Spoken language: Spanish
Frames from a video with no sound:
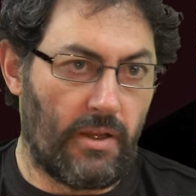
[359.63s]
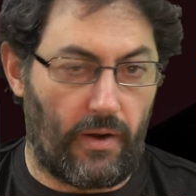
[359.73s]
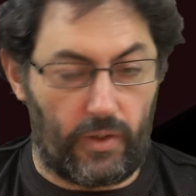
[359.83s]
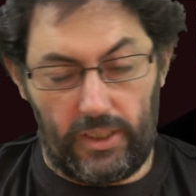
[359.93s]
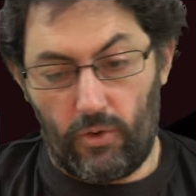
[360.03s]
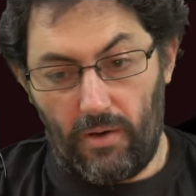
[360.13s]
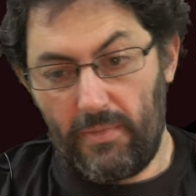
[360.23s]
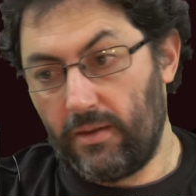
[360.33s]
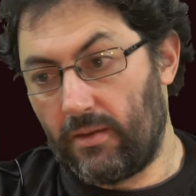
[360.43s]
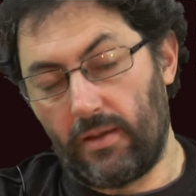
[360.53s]
Ah,
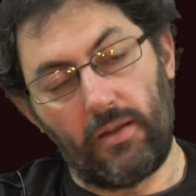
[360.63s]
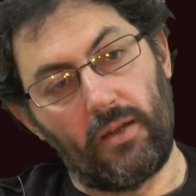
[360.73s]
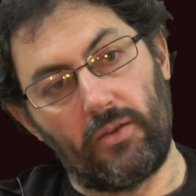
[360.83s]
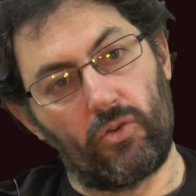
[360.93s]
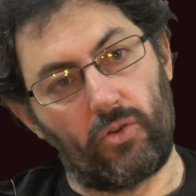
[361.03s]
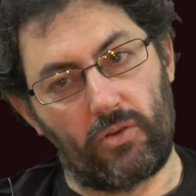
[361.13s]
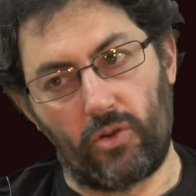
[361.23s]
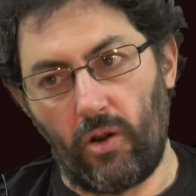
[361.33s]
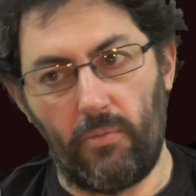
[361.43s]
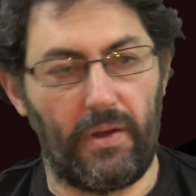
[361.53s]
igualmente, en
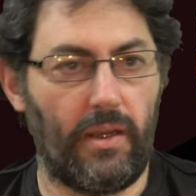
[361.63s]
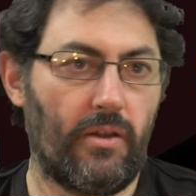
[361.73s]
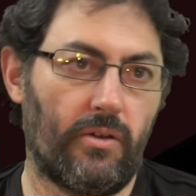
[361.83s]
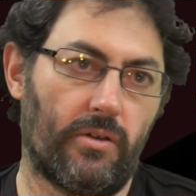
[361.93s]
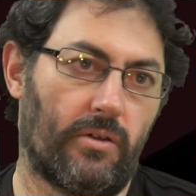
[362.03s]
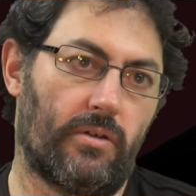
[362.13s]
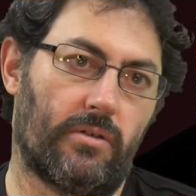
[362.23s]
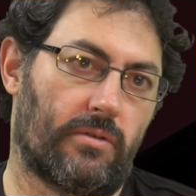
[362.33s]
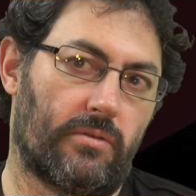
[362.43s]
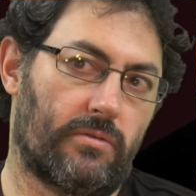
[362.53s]
todo el
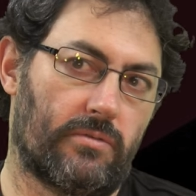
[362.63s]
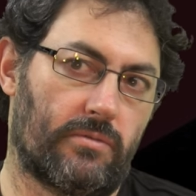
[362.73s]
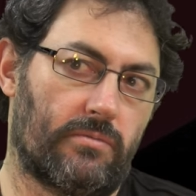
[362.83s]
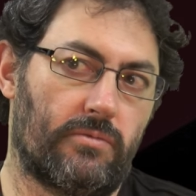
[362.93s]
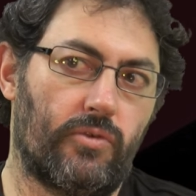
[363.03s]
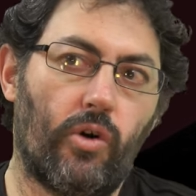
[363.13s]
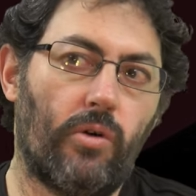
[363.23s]
periodo no